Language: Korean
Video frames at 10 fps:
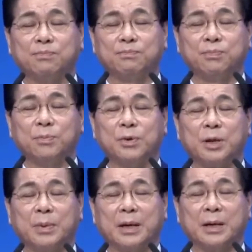
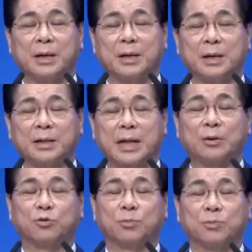부모님의
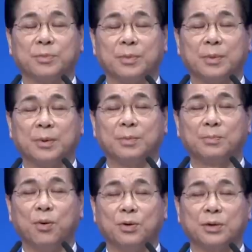다툼,
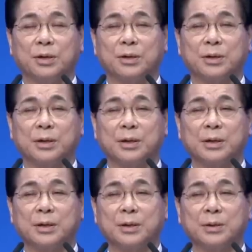폭력,
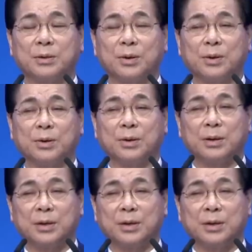또